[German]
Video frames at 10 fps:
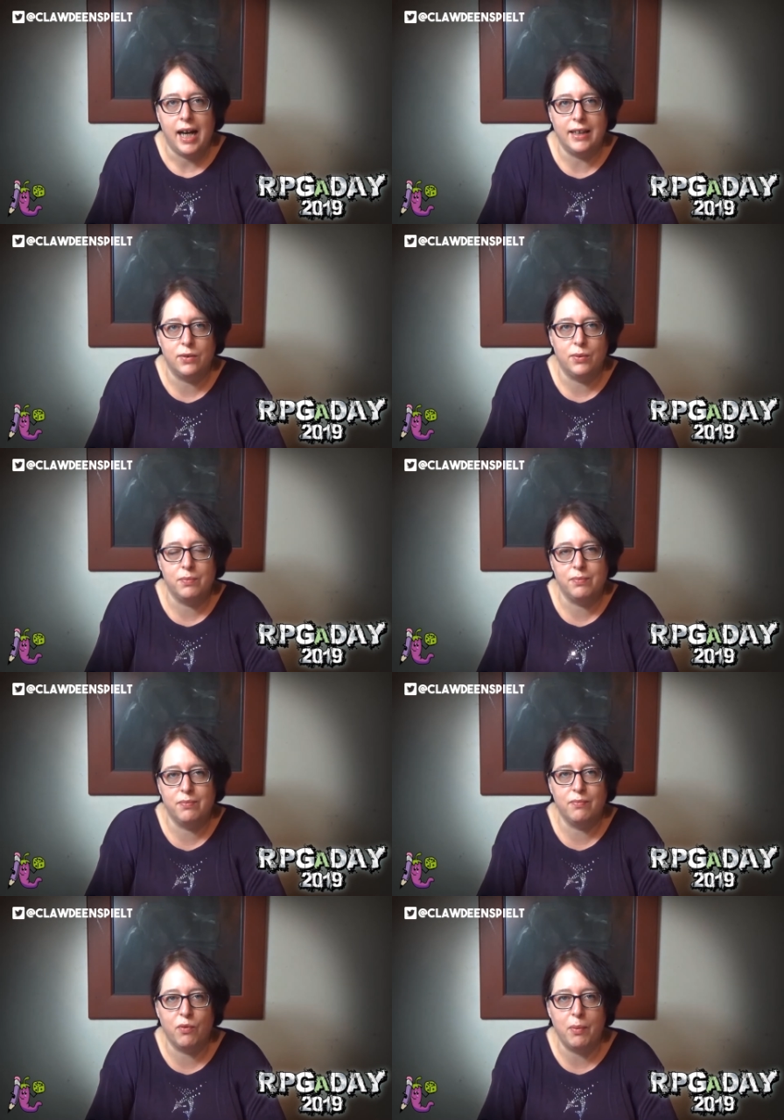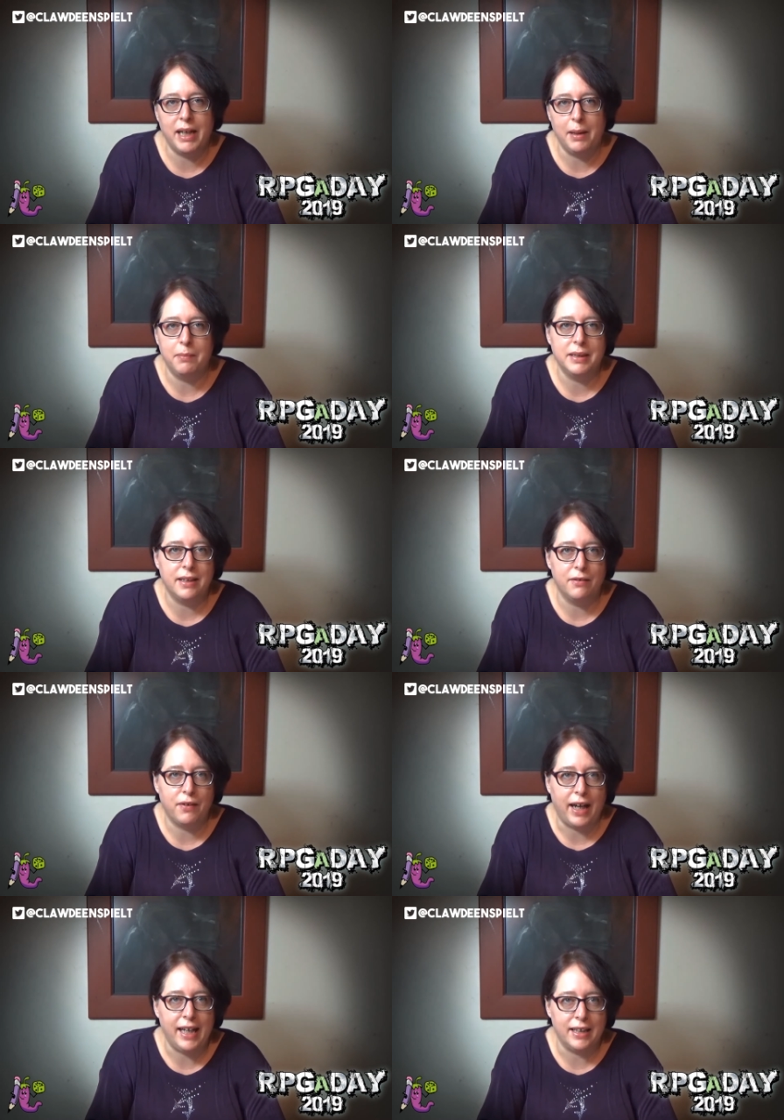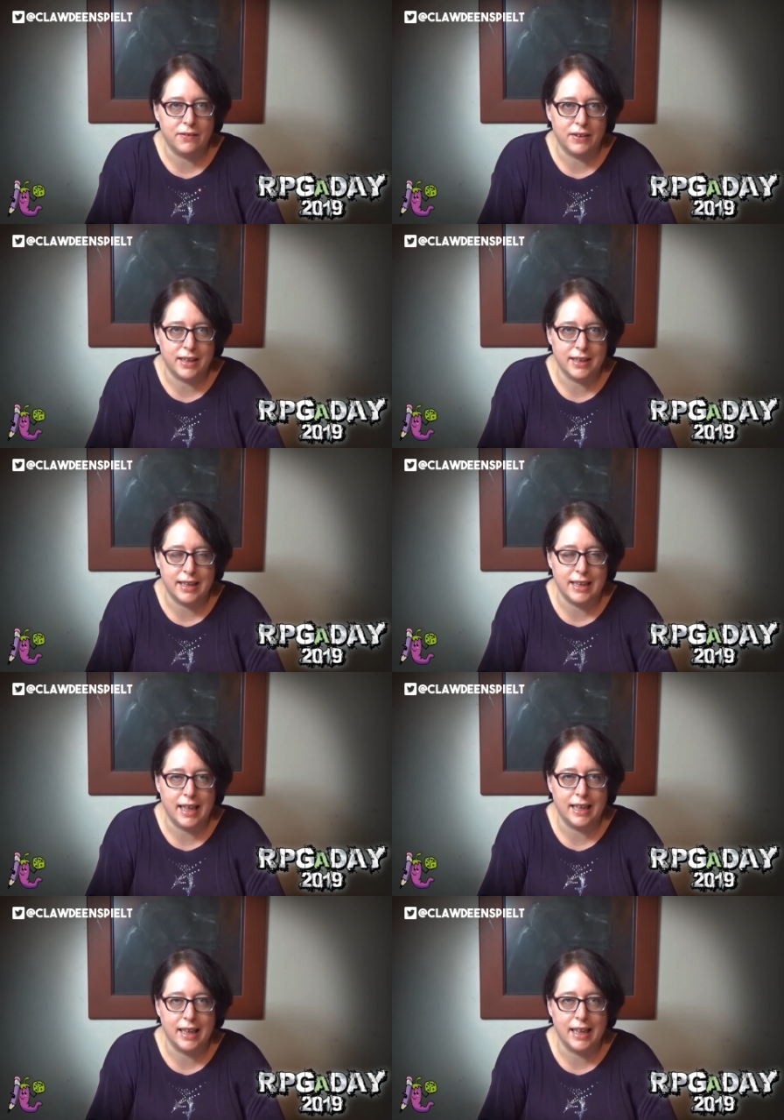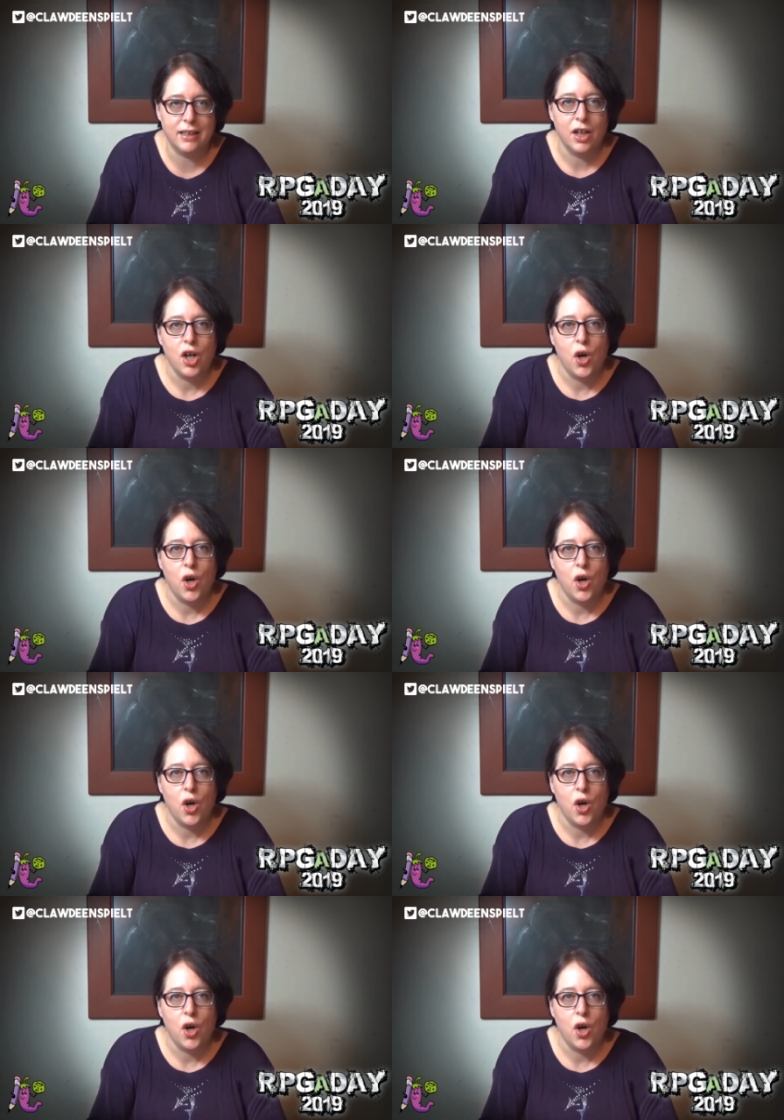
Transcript: Also, wo man eben ein bisschen freier ist, was das Setting angeht.